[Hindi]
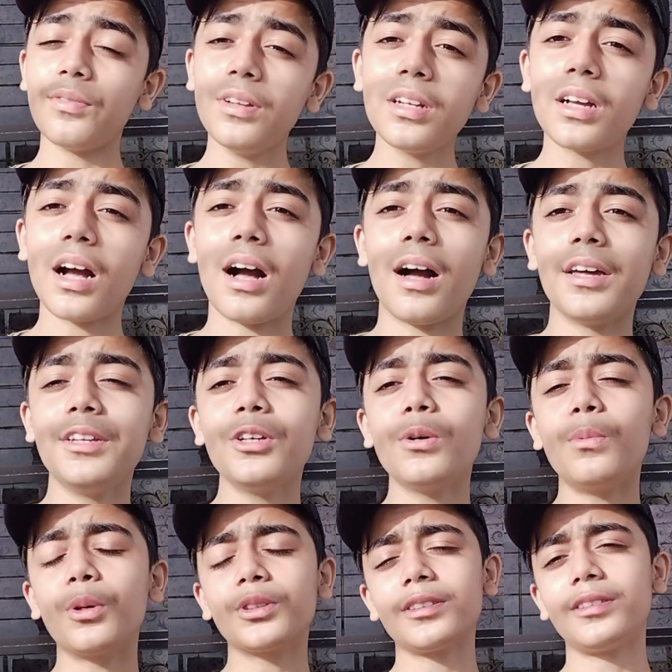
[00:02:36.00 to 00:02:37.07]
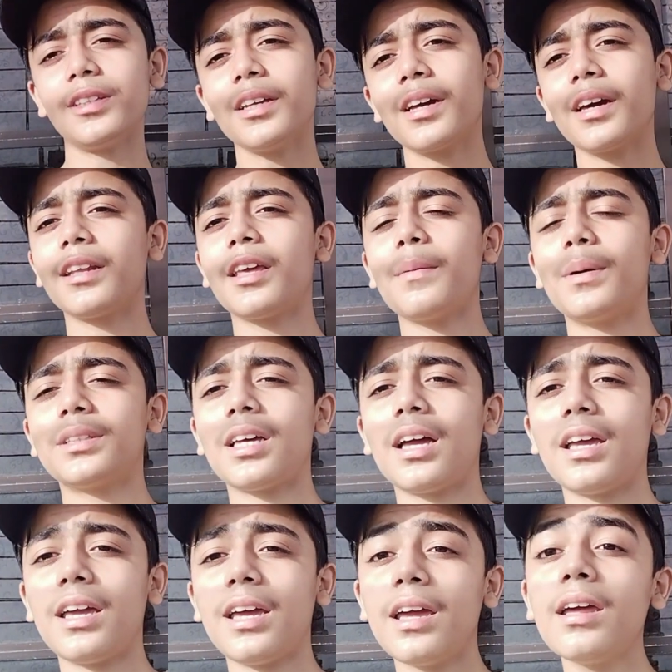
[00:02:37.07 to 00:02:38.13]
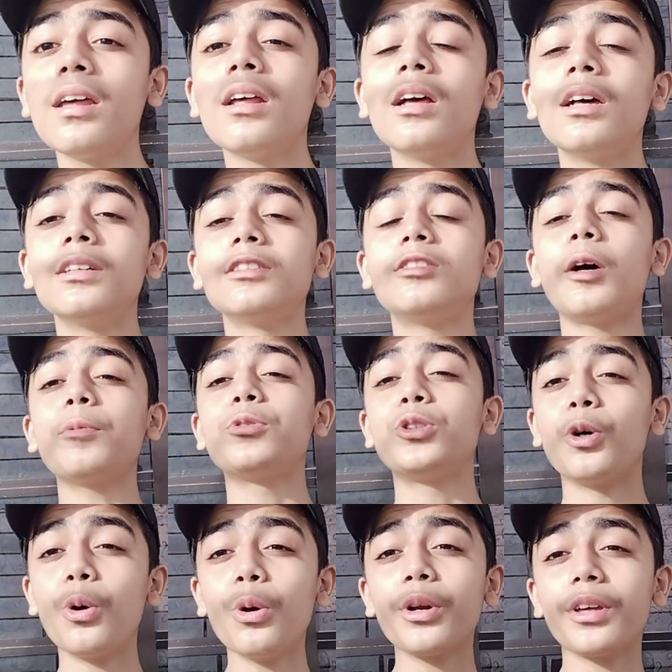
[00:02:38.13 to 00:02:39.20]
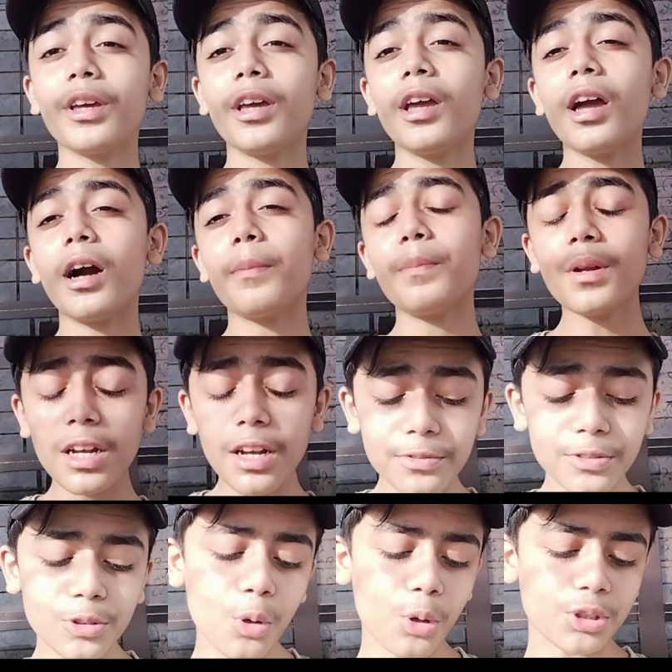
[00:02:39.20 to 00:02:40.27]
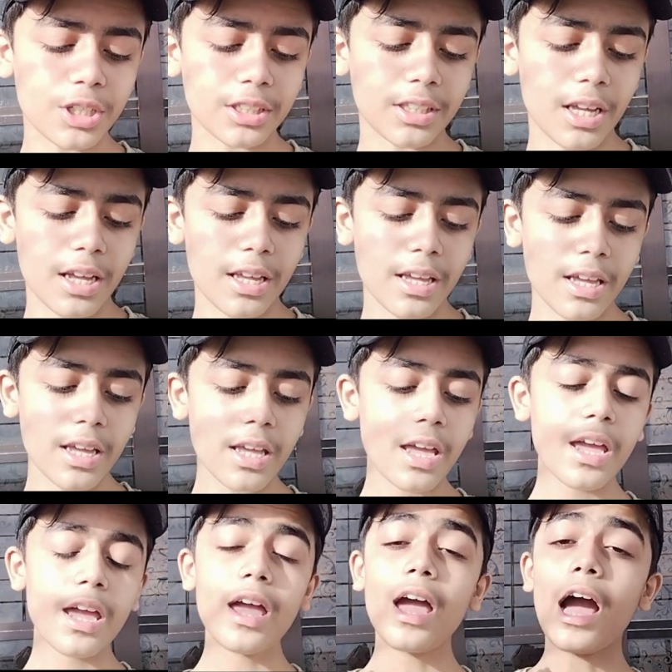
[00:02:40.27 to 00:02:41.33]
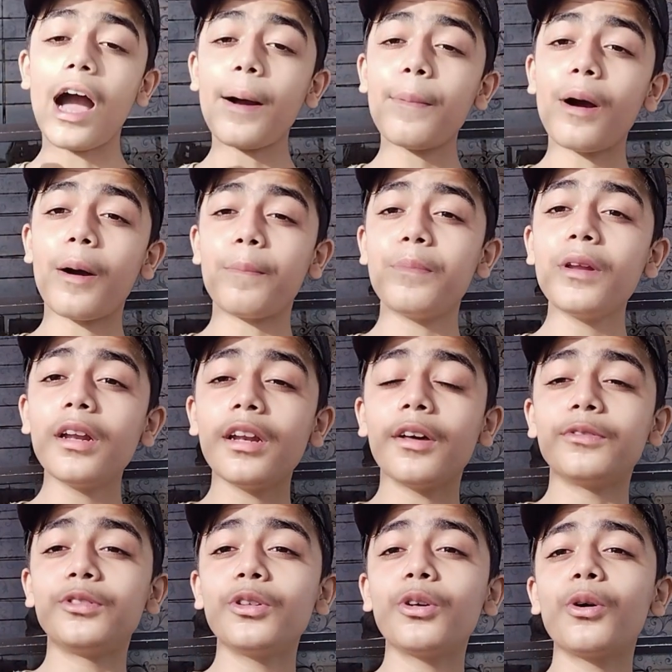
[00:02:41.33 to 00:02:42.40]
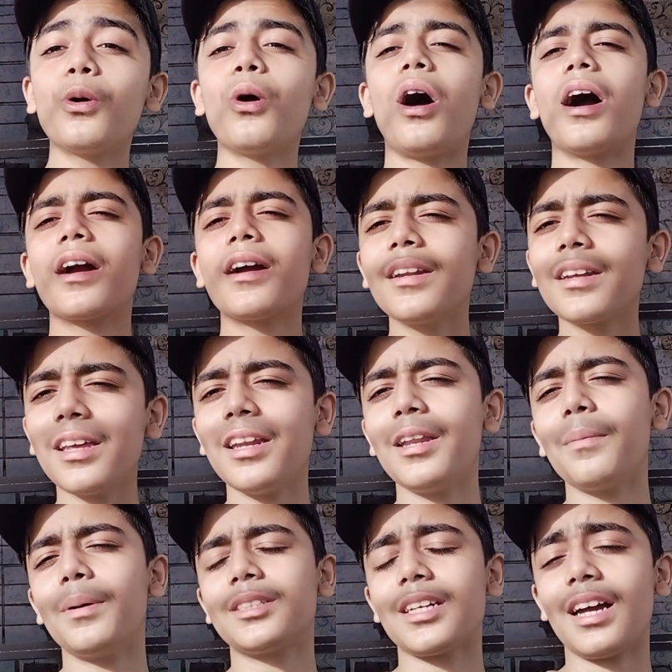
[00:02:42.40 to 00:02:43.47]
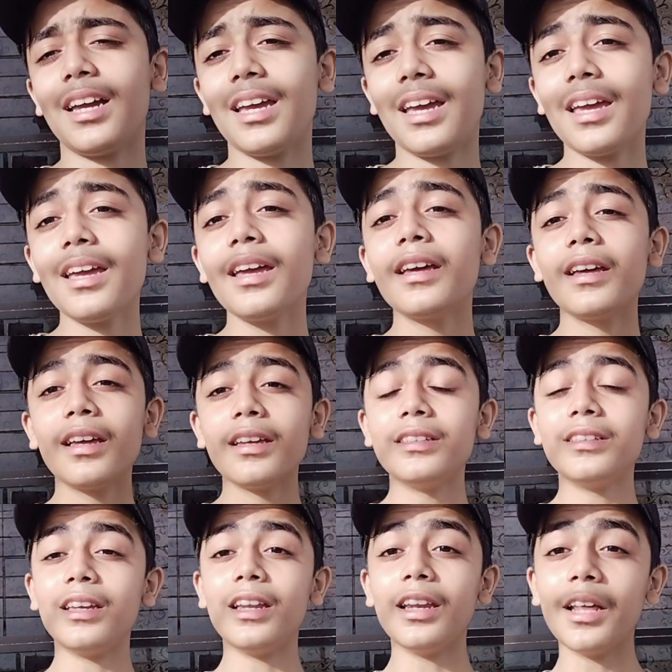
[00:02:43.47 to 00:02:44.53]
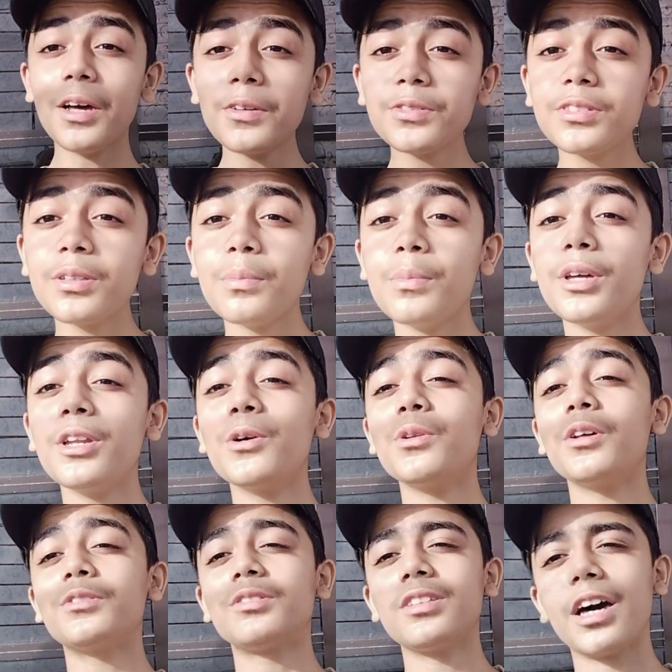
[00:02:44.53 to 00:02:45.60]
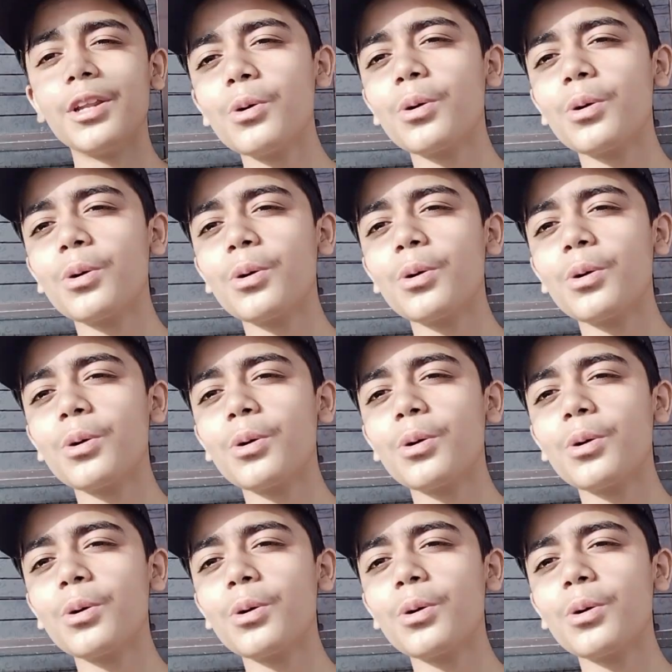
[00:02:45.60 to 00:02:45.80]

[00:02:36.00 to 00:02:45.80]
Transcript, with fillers: तवील कहानी को मुख्तसर करके बताया है सब छोड़ के अपने लफ्ज़ों को जताया है अब अपने लफ्ज़ों को आखिर के लिए बचाया है ये लफ्ज़ मेरे उन अफसानों का